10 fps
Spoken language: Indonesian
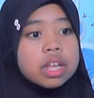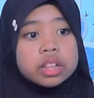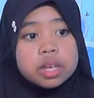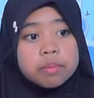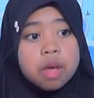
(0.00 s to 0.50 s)

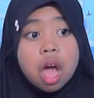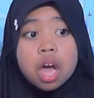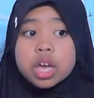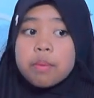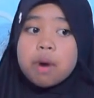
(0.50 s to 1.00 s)
yatim
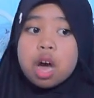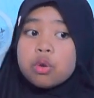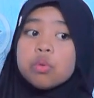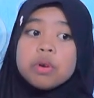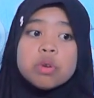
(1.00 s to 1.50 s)
yang
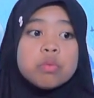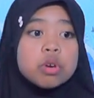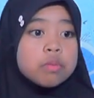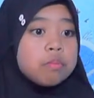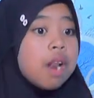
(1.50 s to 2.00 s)
baru
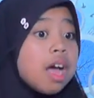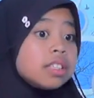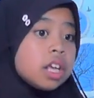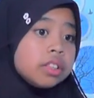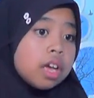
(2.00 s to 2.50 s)
berumur
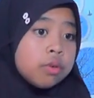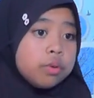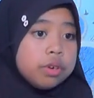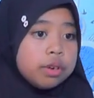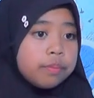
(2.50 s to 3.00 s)
belasan
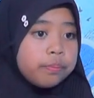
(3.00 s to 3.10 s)
tahun.